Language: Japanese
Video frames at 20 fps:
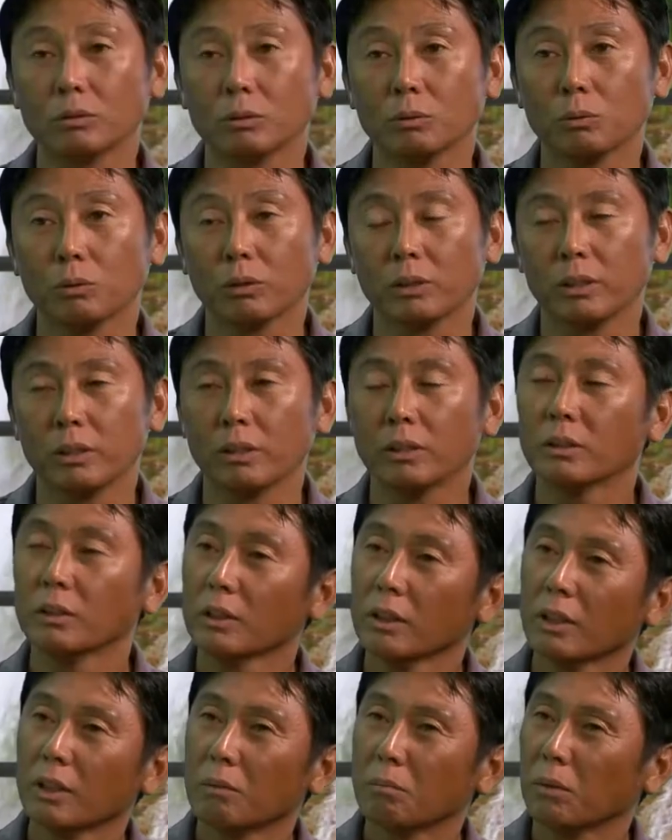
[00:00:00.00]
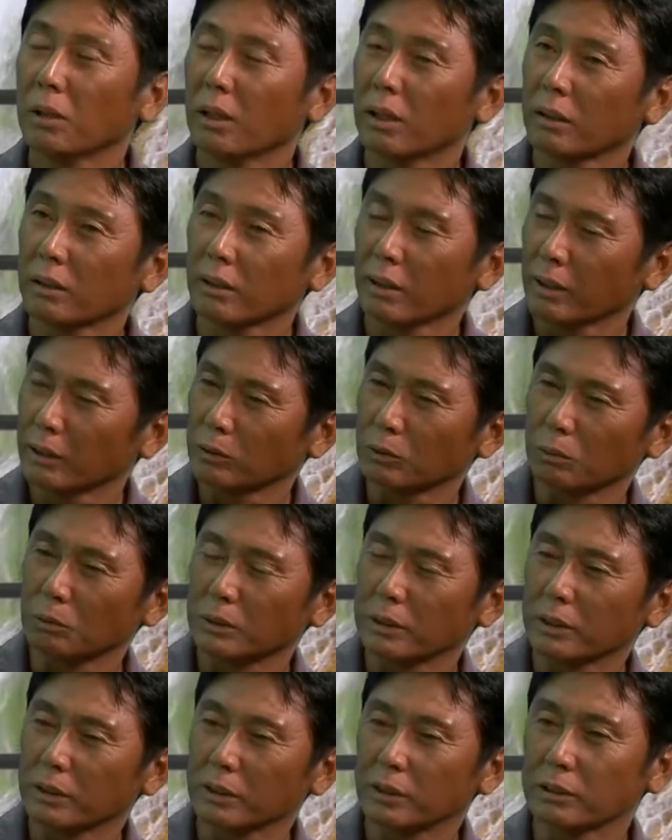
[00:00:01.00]
その時にまあ体育の
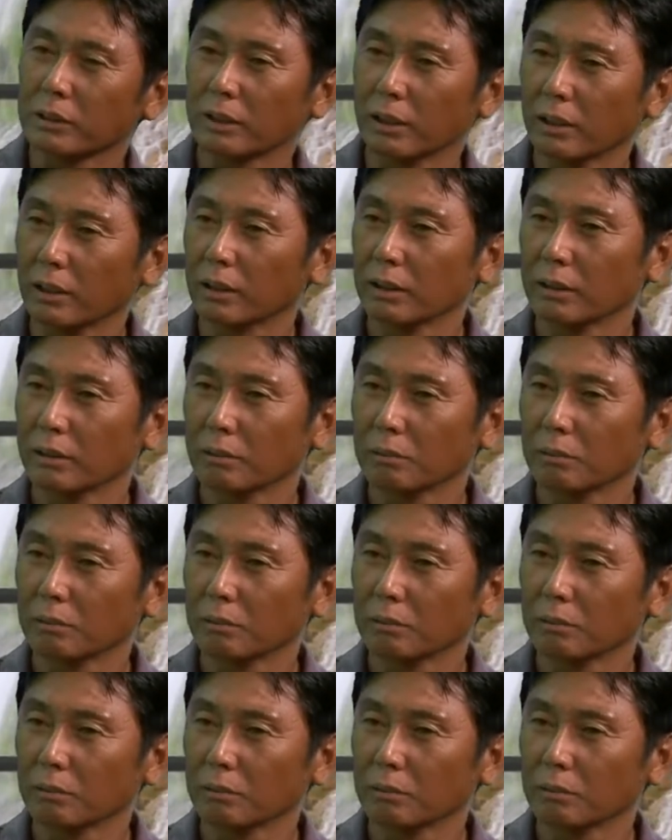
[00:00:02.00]
道に行くか、